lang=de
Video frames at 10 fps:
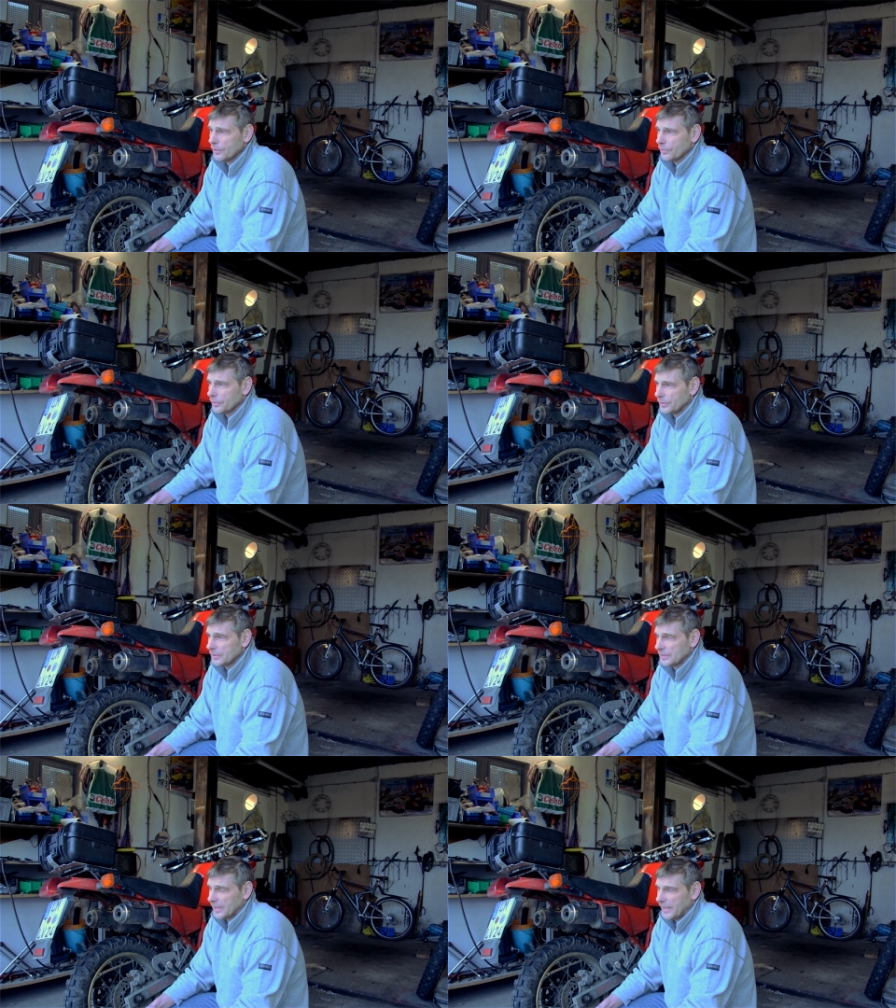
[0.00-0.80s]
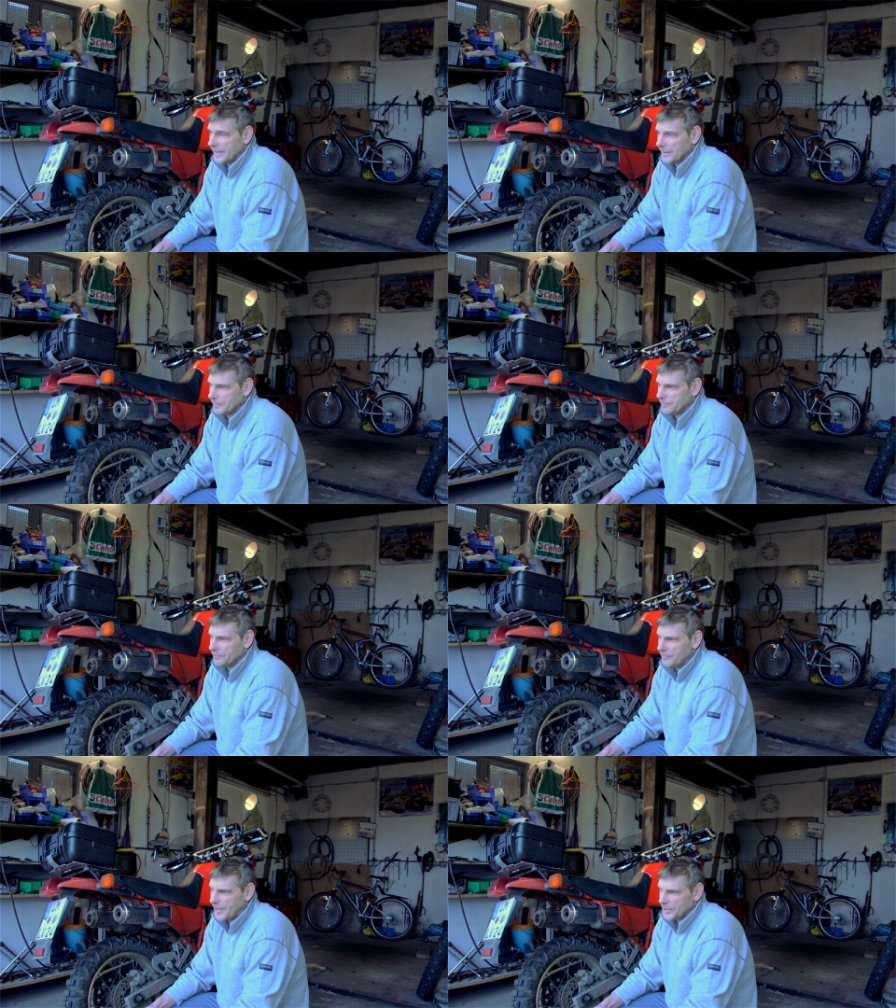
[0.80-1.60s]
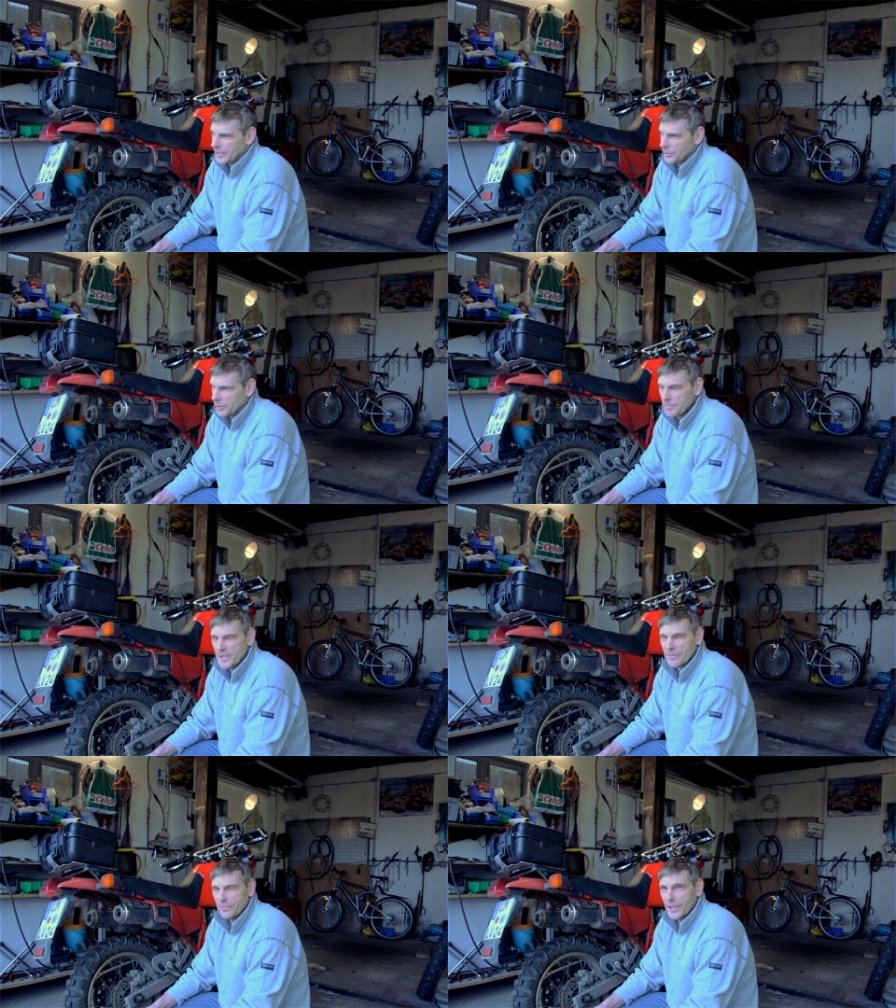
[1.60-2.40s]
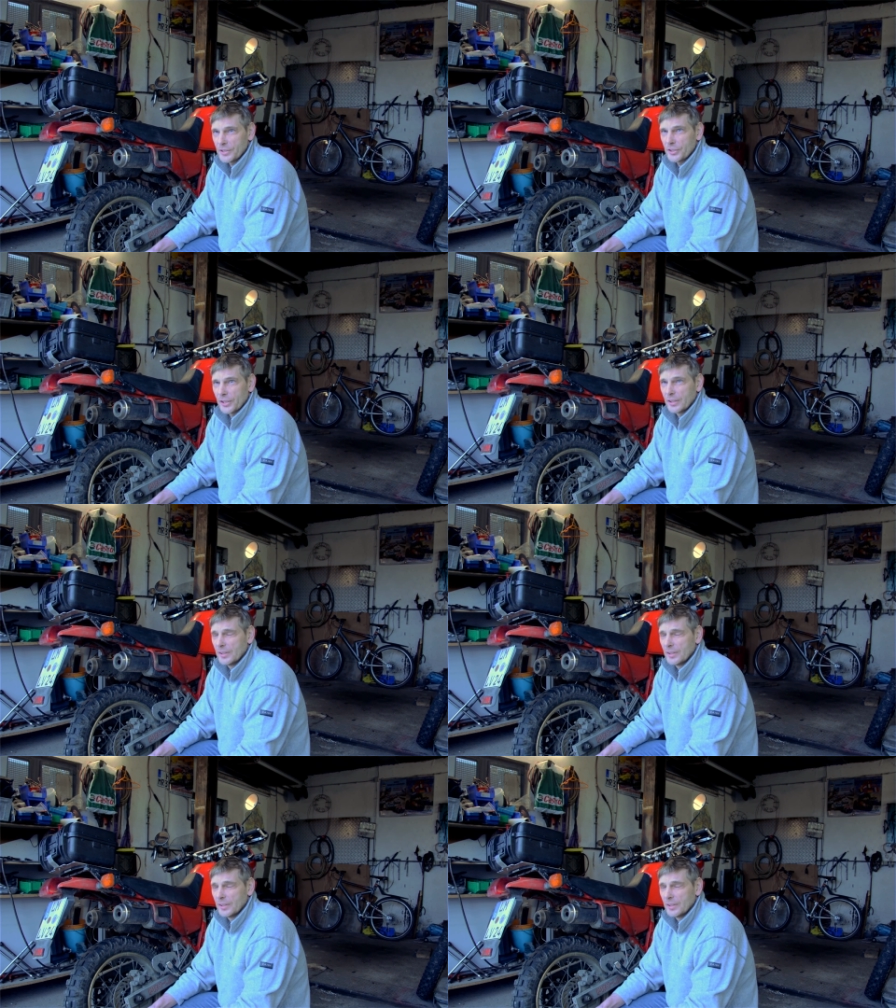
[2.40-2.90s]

Und daher war ich da schon ein bisschen vorsichtig.